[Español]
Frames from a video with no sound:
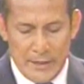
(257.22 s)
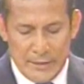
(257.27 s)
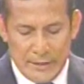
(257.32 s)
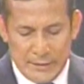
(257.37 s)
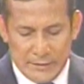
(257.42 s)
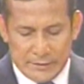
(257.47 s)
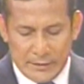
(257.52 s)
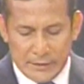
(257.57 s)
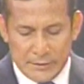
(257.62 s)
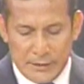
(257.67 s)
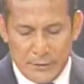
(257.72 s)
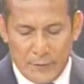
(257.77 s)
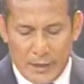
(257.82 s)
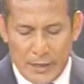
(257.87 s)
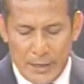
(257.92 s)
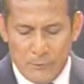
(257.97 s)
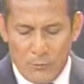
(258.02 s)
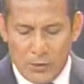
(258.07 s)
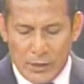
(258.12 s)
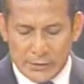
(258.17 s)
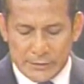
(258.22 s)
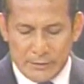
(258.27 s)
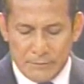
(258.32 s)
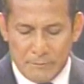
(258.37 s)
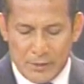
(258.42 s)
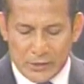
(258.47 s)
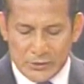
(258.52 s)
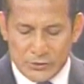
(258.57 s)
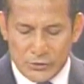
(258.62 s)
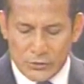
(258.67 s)
ser decisivo
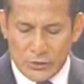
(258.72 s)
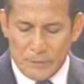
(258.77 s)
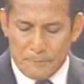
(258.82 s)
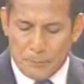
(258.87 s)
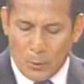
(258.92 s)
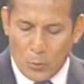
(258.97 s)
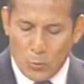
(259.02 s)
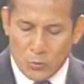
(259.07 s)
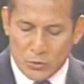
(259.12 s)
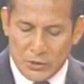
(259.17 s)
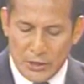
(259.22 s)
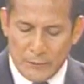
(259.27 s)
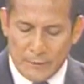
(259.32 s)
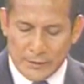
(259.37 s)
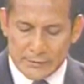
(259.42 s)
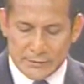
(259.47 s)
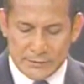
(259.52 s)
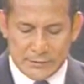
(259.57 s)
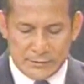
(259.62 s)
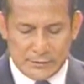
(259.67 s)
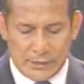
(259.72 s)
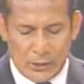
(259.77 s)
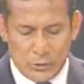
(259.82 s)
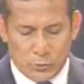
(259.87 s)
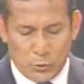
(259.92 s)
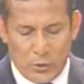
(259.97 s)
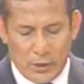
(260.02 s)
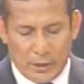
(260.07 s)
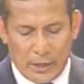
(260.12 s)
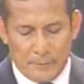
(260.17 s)
justamente para los
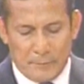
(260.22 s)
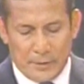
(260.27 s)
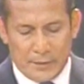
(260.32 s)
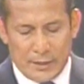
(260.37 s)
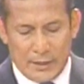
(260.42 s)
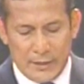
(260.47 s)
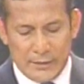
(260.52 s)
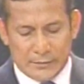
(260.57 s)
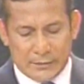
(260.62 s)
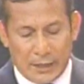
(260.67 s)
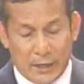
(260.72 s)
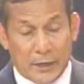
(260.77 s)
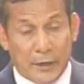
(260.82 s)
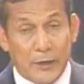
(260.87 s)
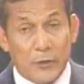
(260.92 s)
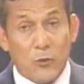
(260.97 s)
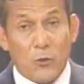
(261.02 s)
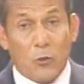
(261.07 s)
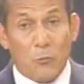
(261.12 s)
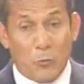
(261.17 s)
votantes indecisos.